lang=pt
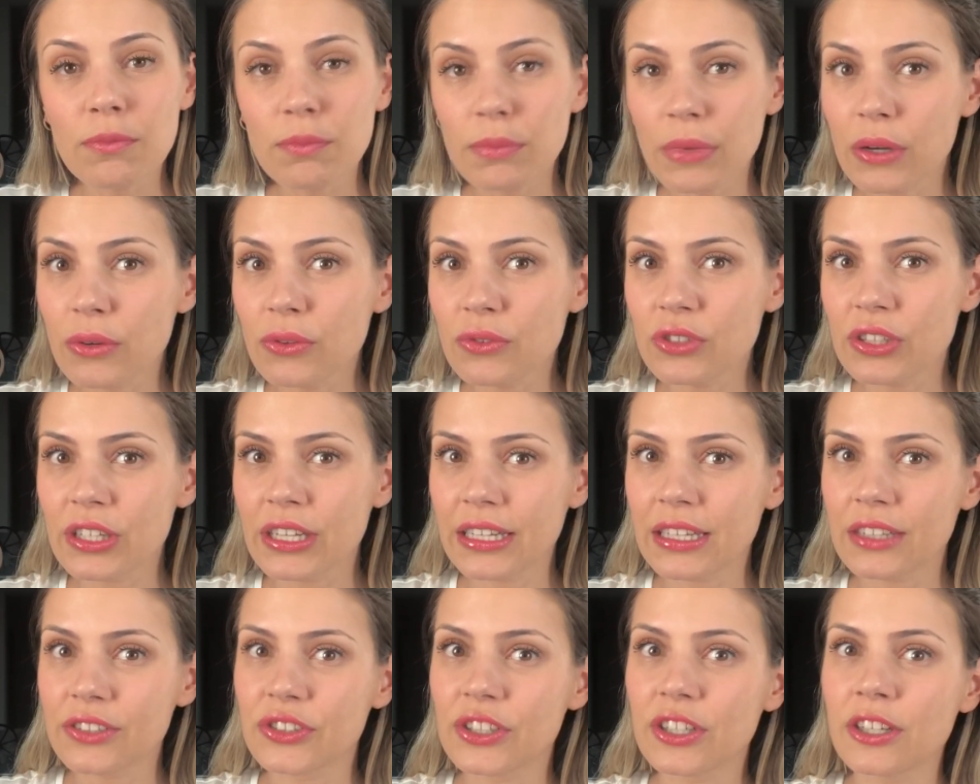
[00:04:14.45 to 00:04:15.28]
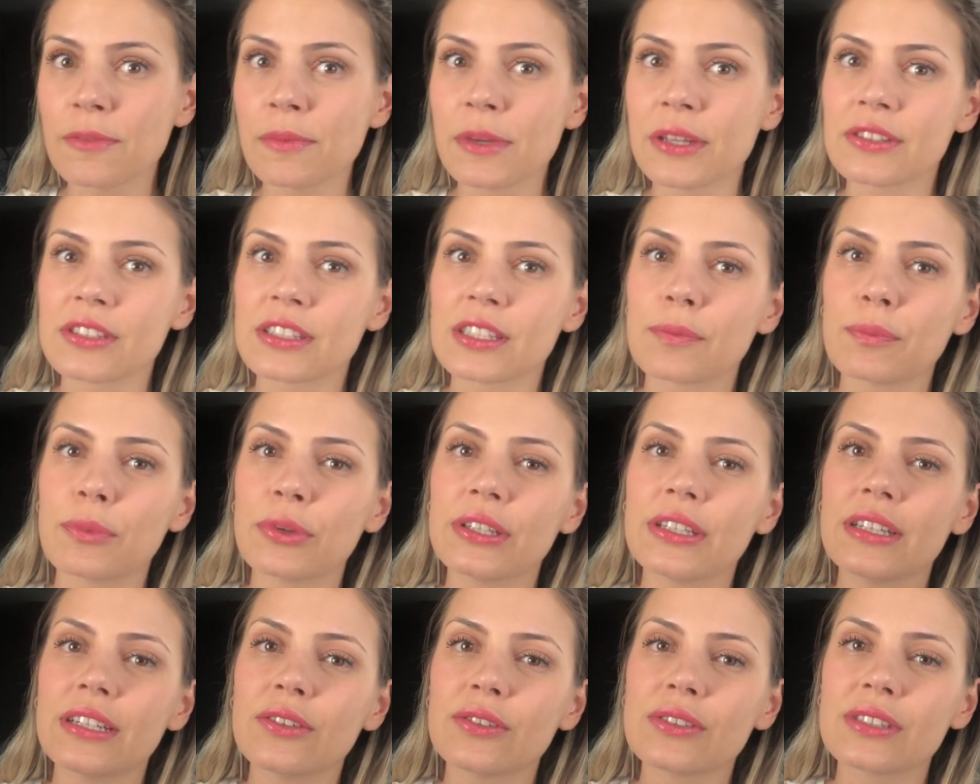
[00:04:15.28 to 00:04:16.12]
mão de relacionamentos que
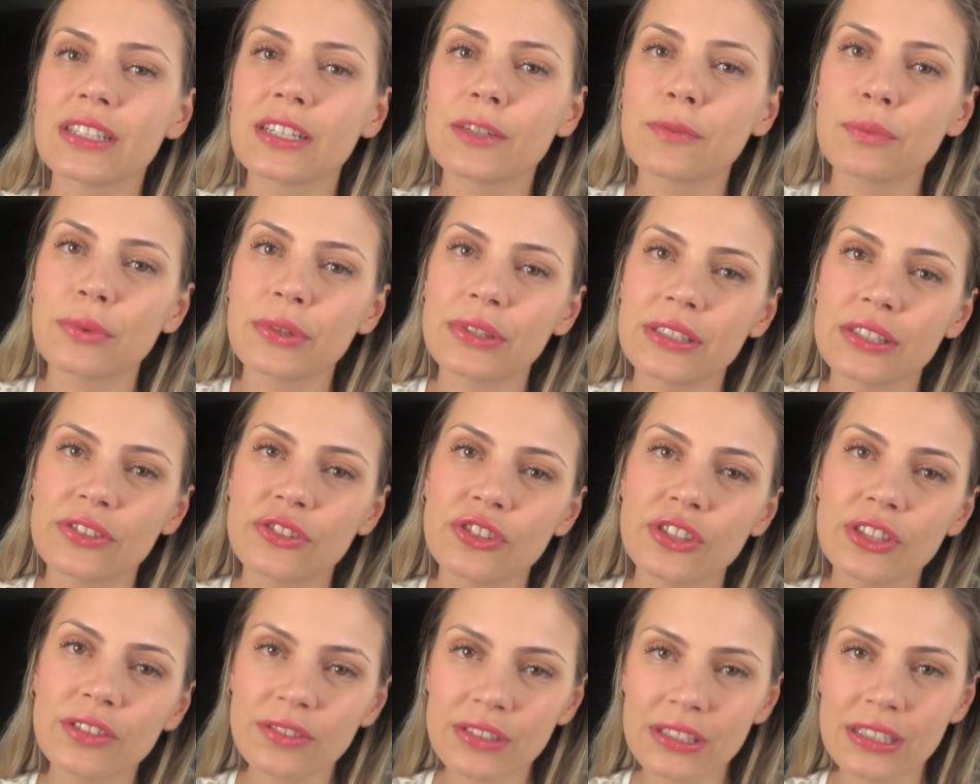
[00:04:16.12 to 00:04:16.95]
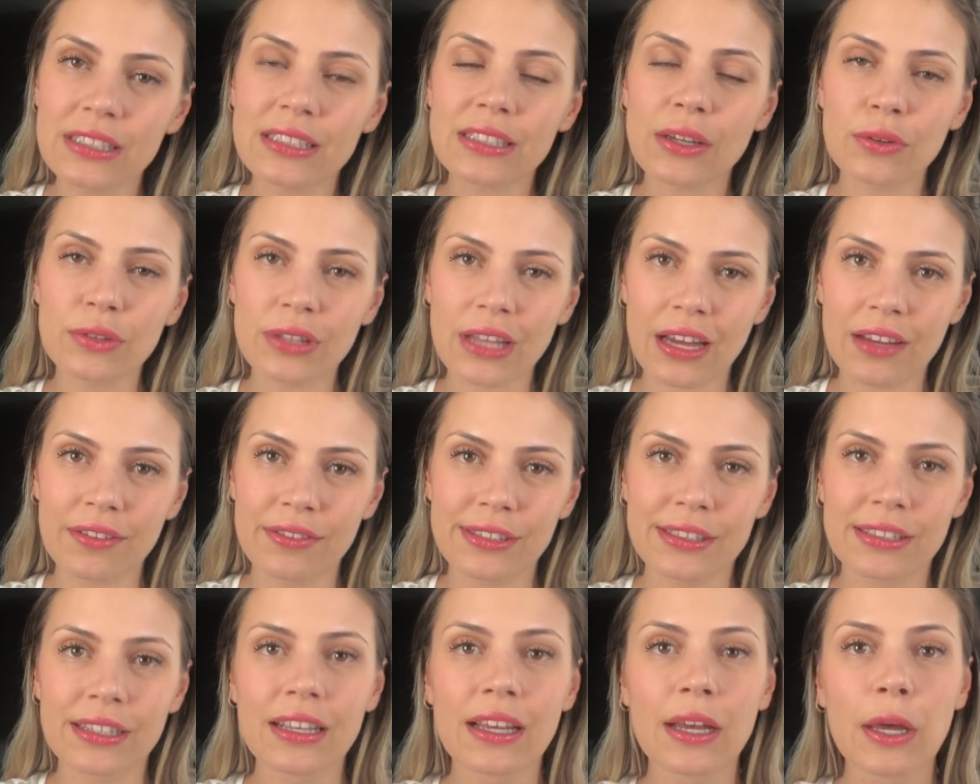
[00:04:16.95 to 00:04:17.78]
poderiam ser positivos e
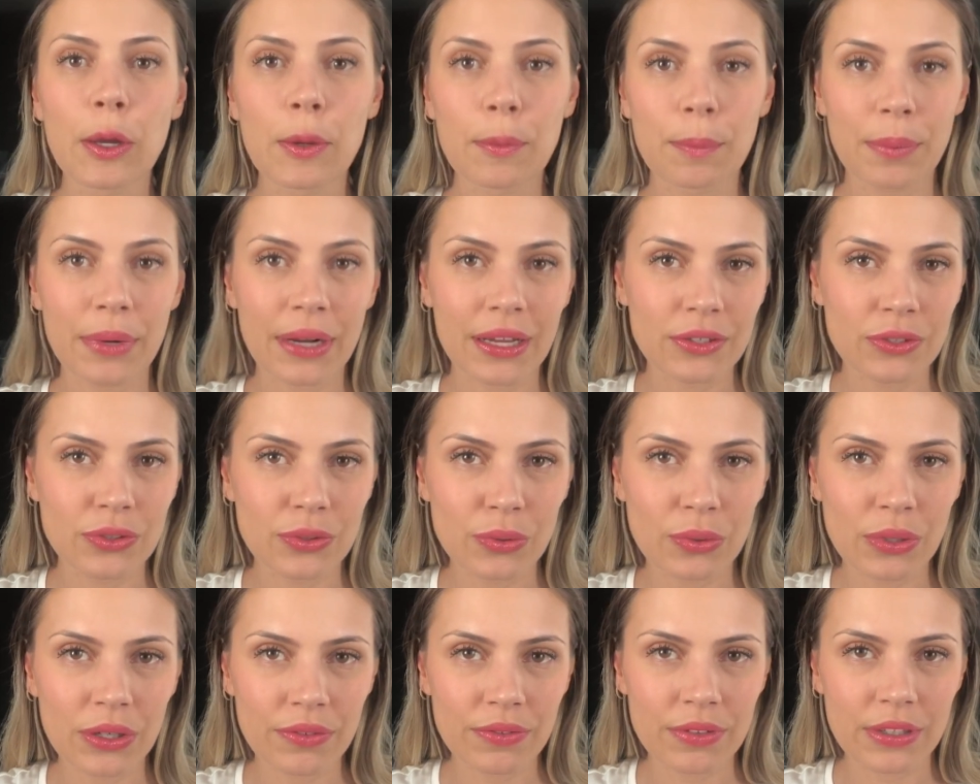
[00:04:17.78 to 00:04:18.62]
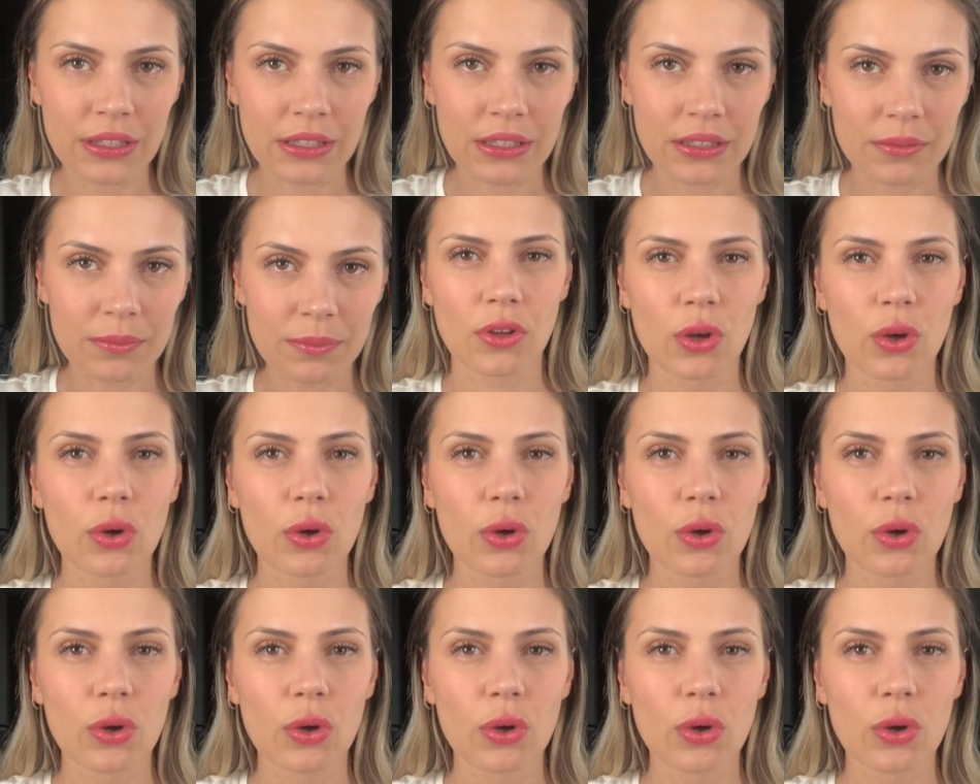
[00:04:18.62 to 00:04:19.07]
saudáveis para a sua vida.